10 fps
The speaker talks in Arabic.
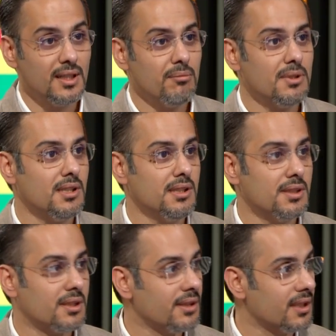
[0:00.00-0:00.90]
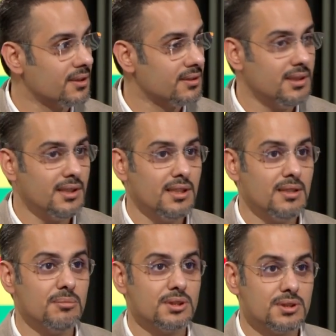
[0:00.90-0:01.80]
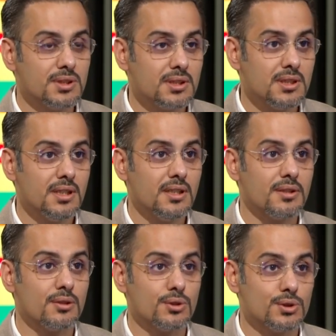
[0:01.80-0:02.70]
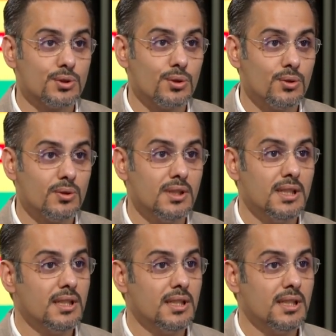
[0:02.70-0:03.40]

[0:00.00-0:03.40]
مثل عندك ضغط الدم السكر الكوليسترول